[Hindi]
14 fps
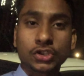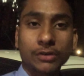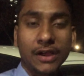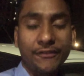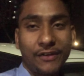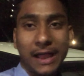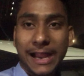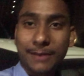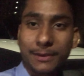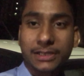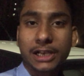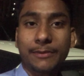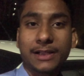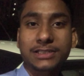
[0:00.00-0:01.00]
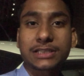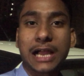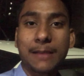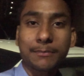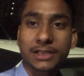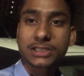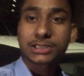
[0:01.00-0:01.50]
सो भाई फिलहाल बज रहे भाई
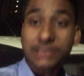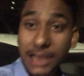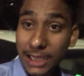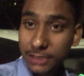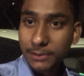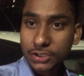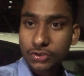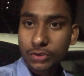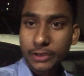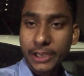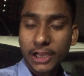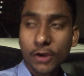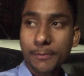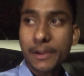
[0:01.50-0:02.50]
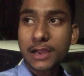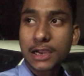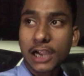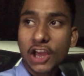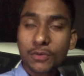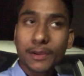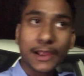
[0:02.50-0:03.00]
शाम के सात बज चुके हैं और मैं
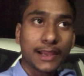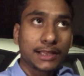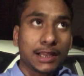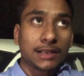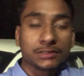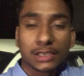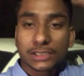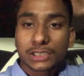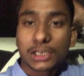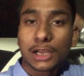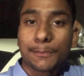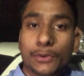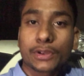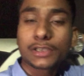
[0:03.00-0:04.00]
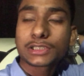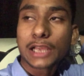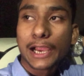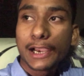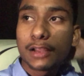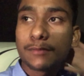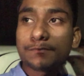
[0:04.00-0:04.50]
खड़ा हूँ भाई इधर नरसिंहपुर की
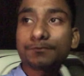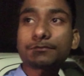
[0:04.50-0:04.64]
साइड